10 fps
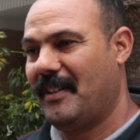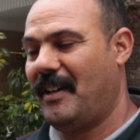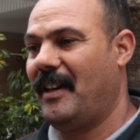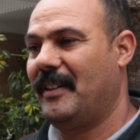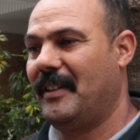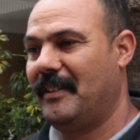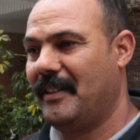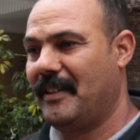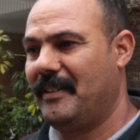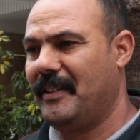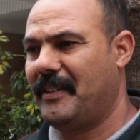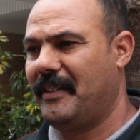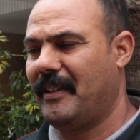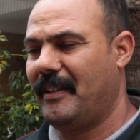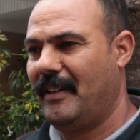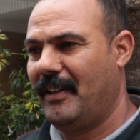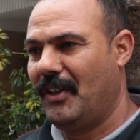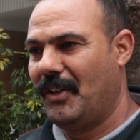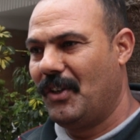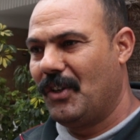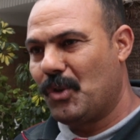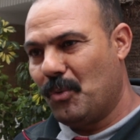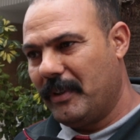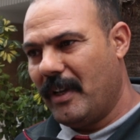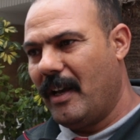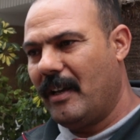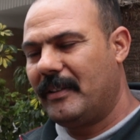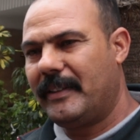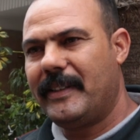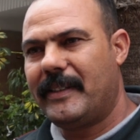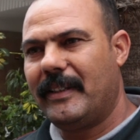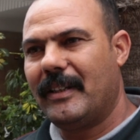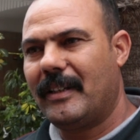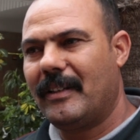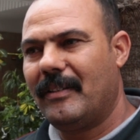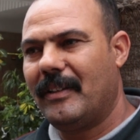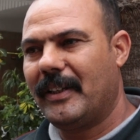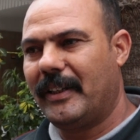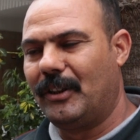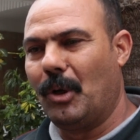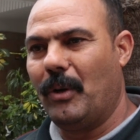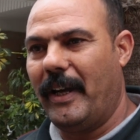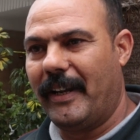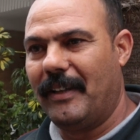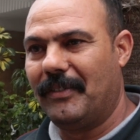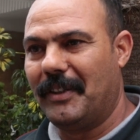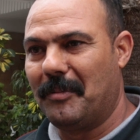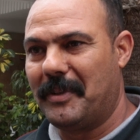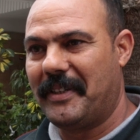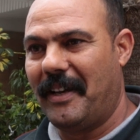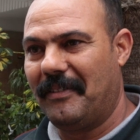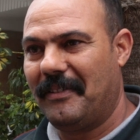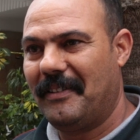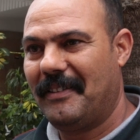اه تندير الديسير شويه الديسير آه، كثروا الحرايفيه بزاف